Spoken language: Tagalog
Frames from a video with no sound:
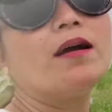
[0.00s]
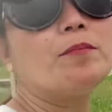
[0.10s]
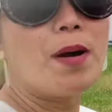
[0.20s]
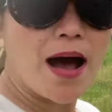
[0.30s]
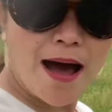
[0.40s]

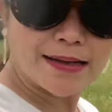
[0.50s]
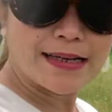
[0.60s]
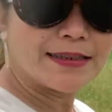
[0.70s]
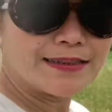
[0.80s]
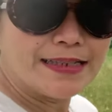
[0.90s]

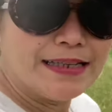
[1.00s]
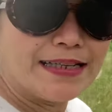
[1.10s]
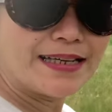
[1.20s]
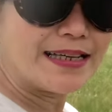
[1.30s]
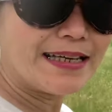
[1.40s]
Bakit
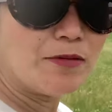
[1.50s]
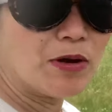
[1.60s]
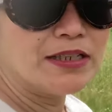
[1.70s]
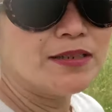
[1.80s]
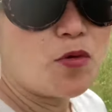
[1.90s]

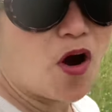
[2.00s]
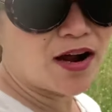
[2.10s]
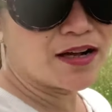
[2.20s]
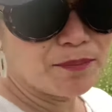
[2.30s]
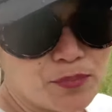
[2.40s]
iniwan mo
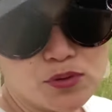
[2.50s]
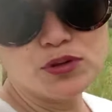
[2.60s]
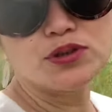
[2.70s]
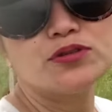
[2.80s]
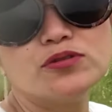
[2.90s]
ang
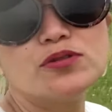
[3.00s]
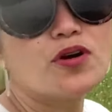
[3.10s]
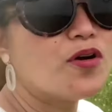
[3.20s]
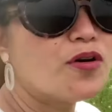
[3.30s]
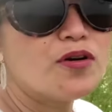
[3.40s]
puso
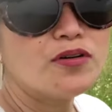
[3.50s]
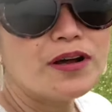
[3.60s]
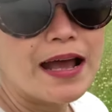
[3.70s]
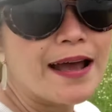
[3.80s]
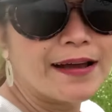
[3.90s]
kong
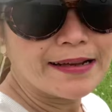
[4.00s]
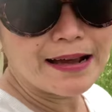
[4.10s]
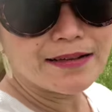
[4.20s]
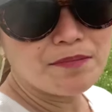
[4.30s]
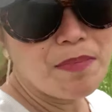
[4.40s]

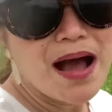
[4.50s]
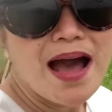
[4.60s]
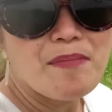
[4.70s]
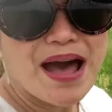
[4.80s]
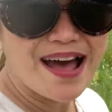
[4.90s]

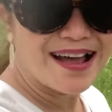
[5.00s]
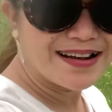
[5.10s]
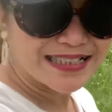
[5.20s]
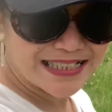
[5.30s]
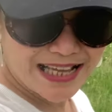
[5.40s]

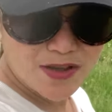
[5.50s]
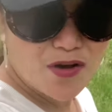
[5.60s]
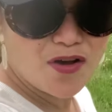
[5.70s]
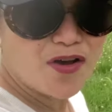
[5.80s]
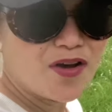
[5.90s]
nagmamahal
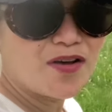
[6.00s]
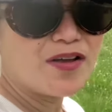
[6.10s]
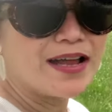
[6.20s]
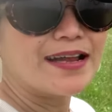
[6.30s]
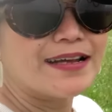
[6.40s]
sa'yo?
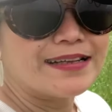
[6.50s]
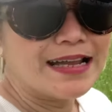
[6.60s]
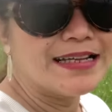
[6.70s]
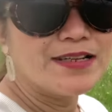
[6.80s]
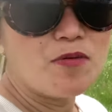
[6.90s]

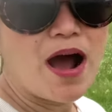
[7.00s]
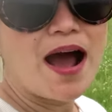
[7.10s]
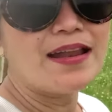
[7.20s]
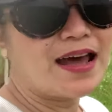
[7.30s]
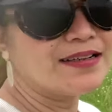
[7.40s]

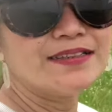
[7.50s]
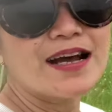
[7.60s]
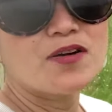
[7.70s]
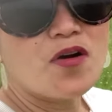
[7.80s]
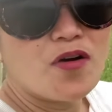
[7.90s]
Naniwalang
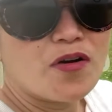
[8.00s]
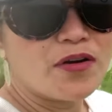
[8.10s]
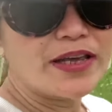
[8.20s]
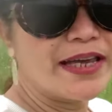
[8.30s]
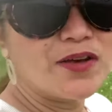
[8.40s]

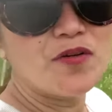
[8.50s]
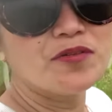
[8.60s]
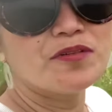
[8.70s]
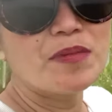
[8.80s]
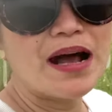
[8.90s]
ako'y
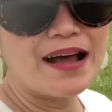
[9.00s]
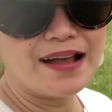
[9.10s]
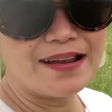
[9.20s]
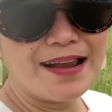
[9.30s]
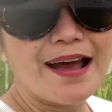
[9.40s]
iyong mahal